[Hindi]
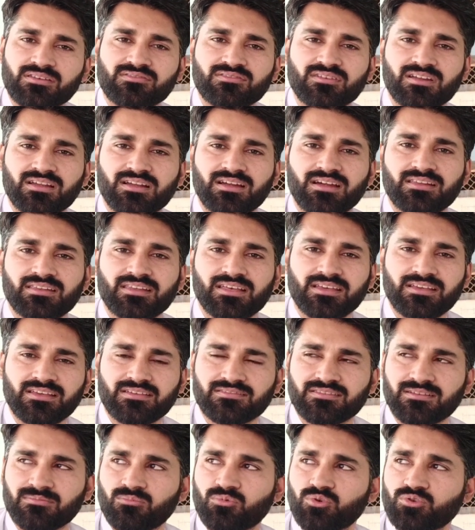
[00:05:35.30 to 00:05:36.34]
किस तरह करना है ये
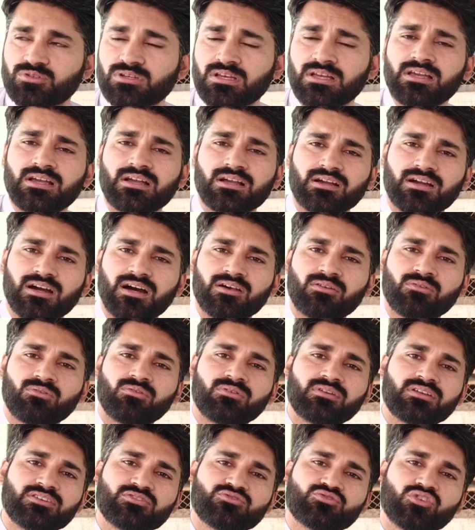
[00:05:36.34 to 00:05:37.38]
सब कुछ
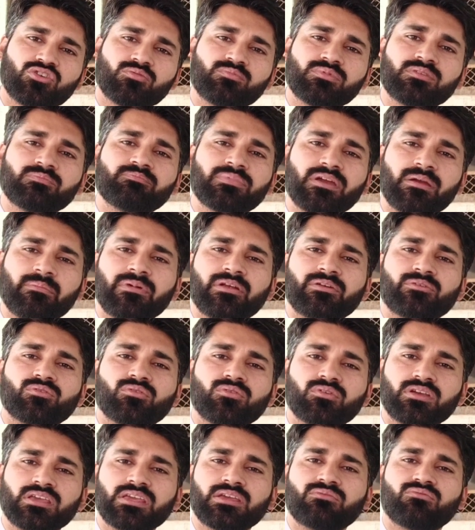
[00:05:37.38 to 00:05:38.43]
कार्गो की जो भी पेमेंट
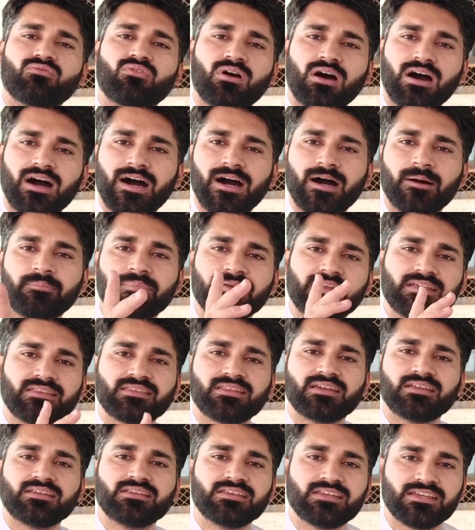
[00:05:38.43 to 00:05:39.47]
होगी वो आपने
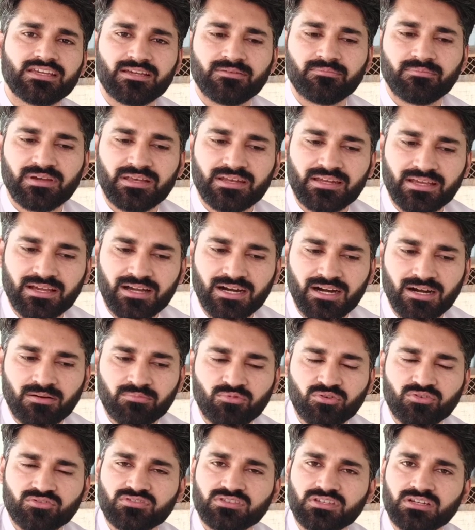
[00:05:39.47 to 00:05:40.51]
देनी है मैंने
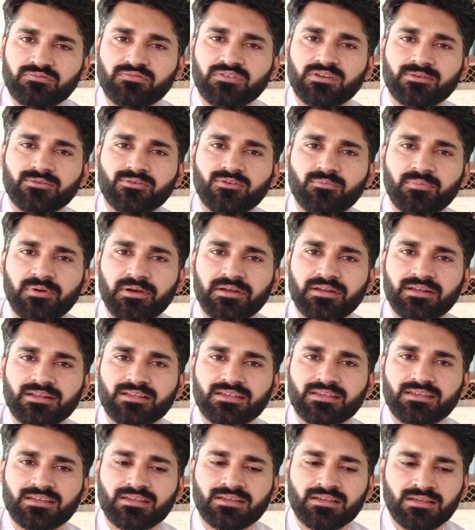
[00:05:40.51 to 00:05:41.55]
आपको सिर्फ इनक्यूबेटर
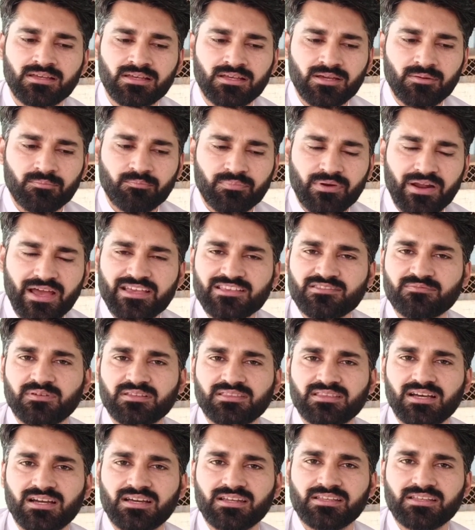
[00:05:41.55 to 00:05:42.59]
की प्राइस
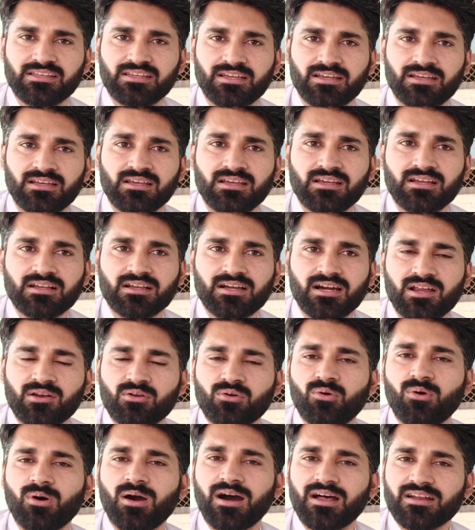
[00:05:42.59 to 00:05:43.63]
बतानी है
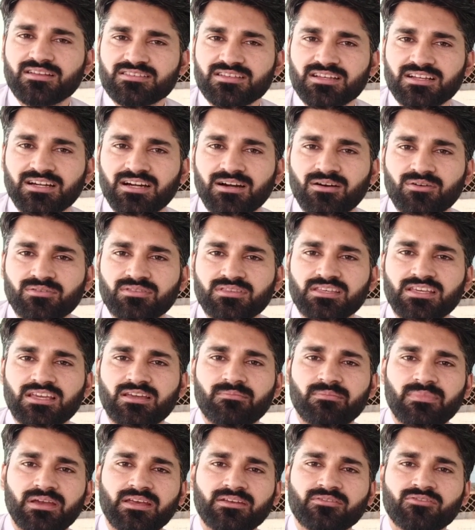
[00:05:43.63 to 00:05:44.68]
कार्गो हर जगह होती है
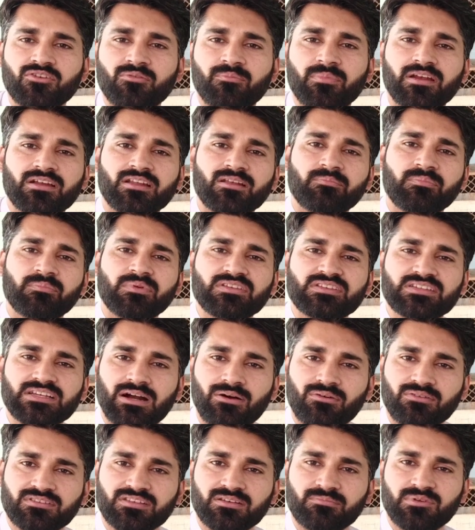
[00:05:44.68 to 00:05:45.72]
मैं इनक्यूबेटर
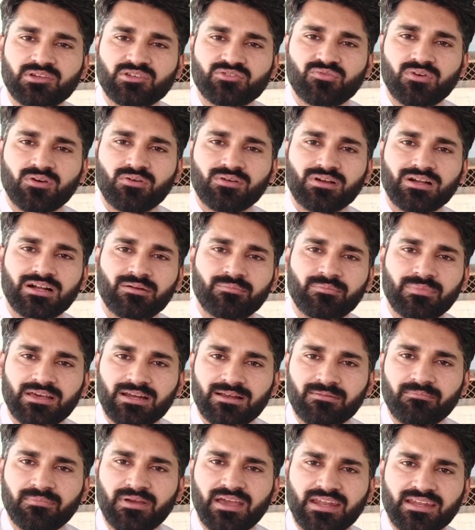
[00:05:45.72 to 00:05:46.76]
पिशावर से भिजवाऊँगा
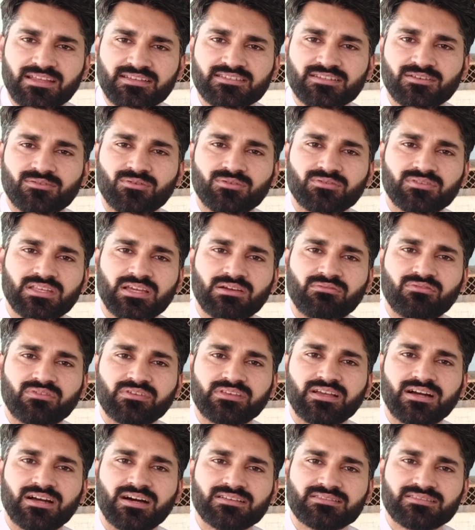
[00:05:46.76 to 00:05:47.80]
मेरा मैनेजर होता है वो
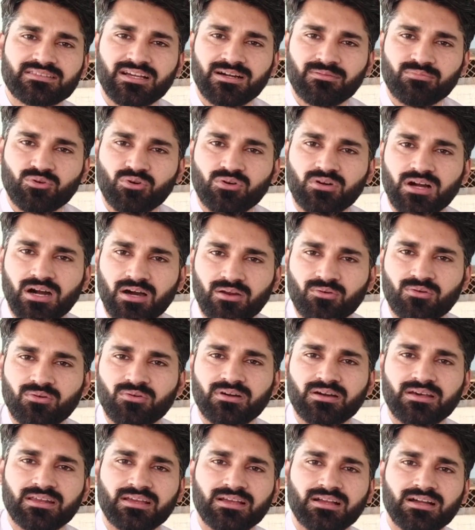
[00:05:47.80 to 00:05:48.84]
यहाँ से आपको कार्गो
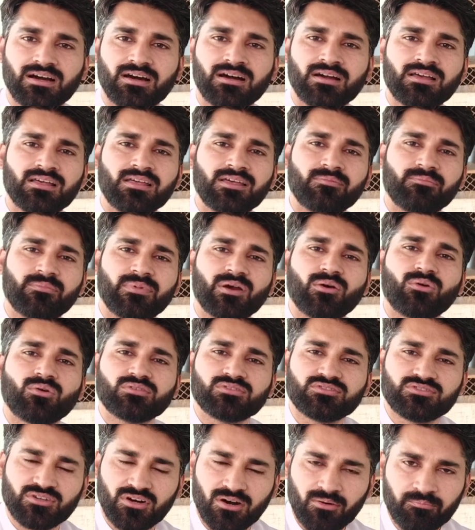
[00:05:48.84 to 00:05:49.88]
करेगा मैं
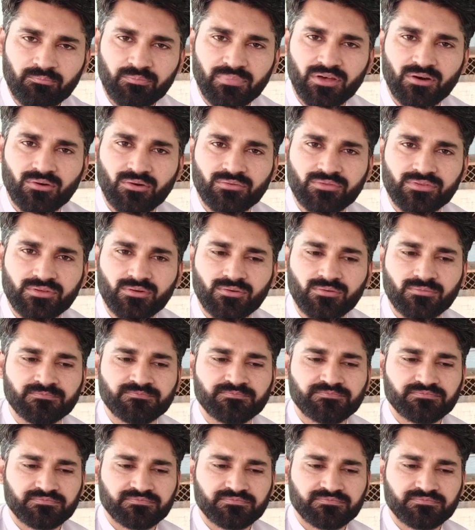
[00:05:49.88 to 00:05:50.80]
खुद जॉब पे होता हूँ